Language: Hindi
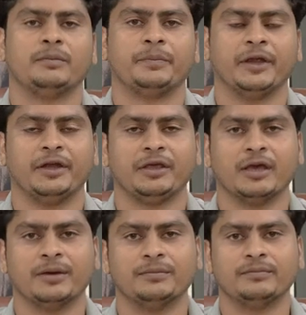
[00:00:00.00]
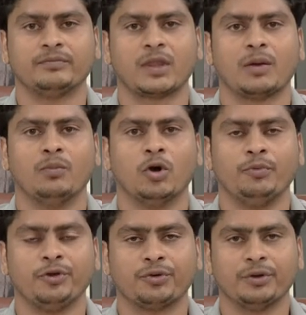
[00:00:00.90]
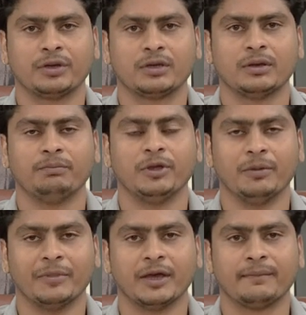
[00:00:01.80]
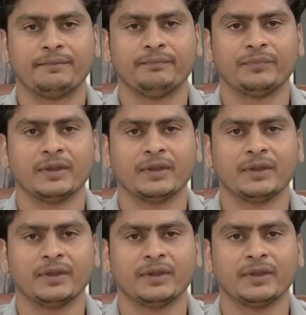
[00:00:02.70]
पेटीएम मोबीक्विक भीम ऐप